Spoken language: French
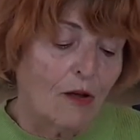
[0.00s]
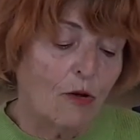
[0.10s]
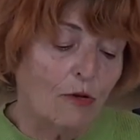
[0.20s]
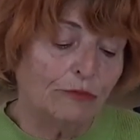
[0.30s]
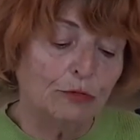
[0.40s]

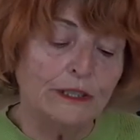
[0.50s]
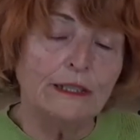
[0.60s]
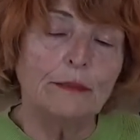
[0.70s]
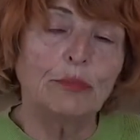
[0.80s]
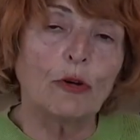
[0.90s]
On vous lit
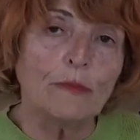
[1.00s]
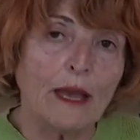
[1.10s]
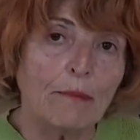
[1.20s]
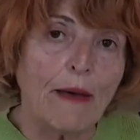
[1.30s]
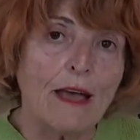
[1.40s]
les
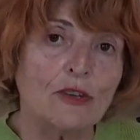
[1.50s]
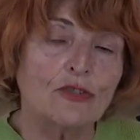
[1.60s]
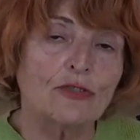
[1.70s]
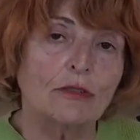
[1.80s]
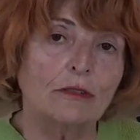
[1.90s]
premières
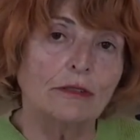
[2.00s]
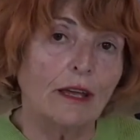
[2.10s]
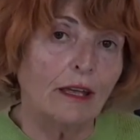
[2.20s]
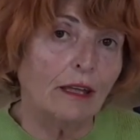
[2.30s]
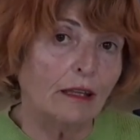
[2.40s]
pages
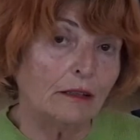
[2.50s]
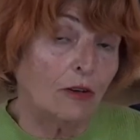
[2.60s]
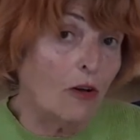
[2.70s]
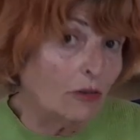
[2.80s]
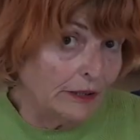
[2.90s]
d'un
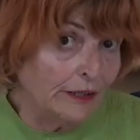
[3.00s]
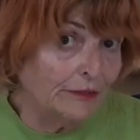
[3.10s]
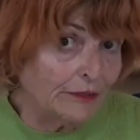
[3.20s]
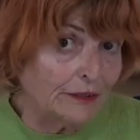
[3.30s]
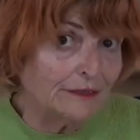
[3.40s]
grand
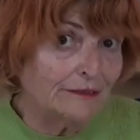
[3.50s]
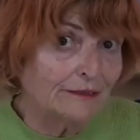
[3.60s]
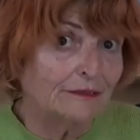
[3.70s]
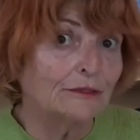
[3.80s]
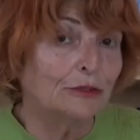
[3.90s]
livre
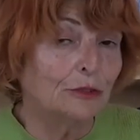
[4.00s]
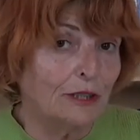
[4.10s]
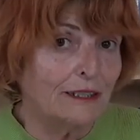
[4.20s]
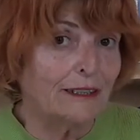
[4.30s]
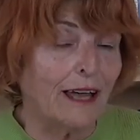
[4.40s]
de
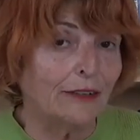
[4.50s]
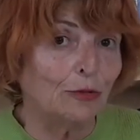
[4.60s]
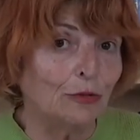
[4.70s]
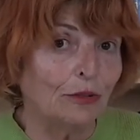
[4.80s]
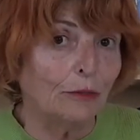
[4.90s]
la
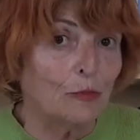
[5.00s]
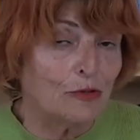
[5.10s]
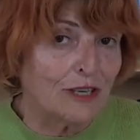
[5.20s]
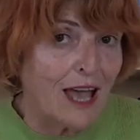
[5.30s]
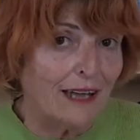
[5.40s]
littérature
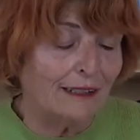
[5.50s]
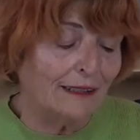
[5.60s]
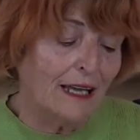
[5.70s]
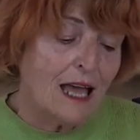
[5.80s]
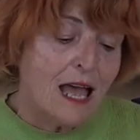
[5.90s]
mondiale,
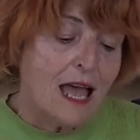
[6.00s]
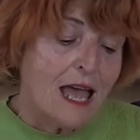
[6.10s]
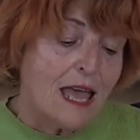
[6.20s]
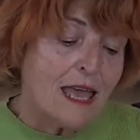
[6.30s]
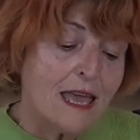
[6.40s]

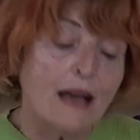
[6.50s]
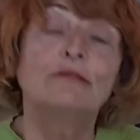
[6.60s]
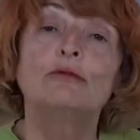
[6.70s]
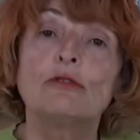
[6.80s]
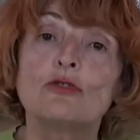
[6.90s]
et à
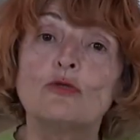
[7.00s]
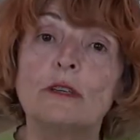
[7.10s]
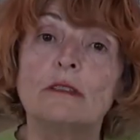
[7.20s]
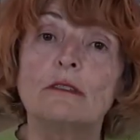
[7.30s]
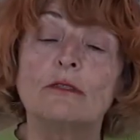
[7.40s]
vous
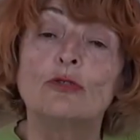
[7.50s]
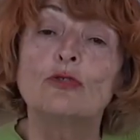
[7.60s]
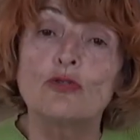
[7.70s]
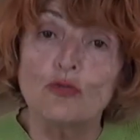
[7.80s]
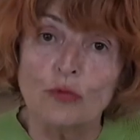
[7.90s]
ensuite
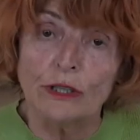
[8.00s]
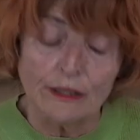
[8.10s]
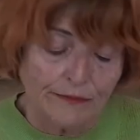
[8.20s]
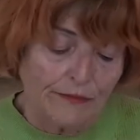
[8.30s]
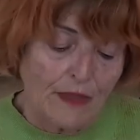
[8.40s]
de jouer.